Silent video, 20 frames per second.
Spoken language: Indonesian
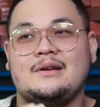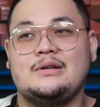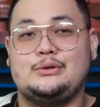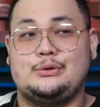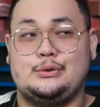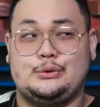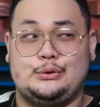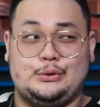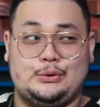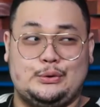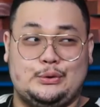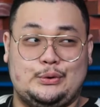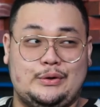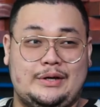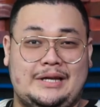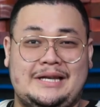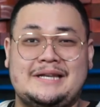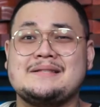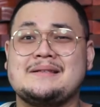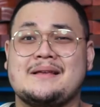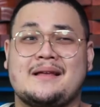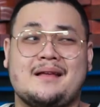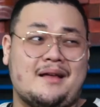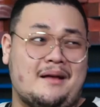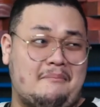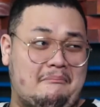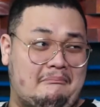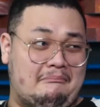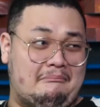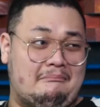Jujur, ini
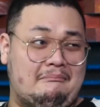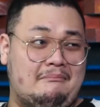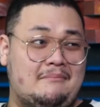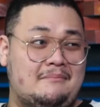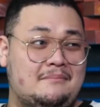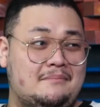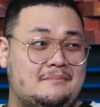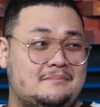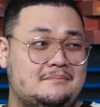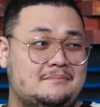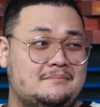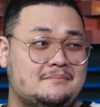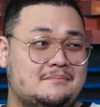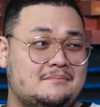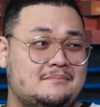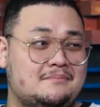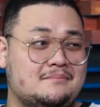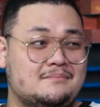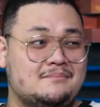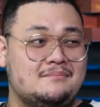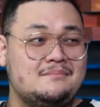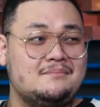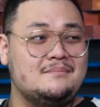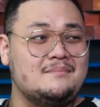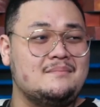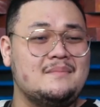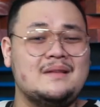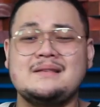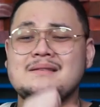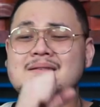seram
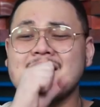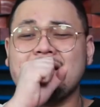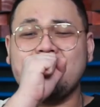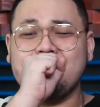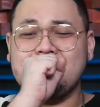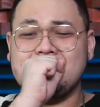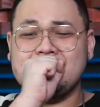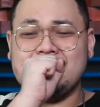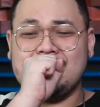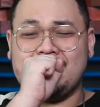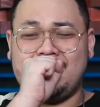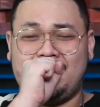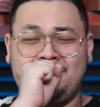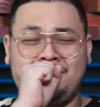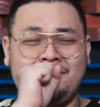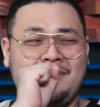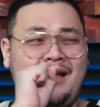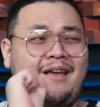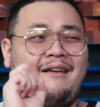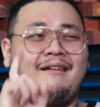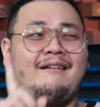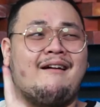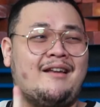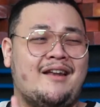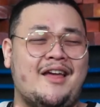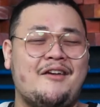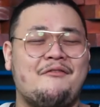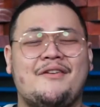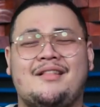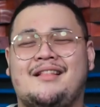serem serem I icon
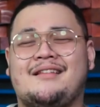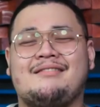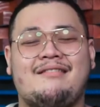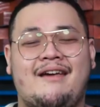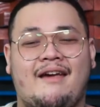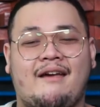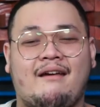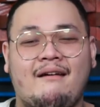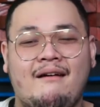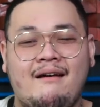I feel attack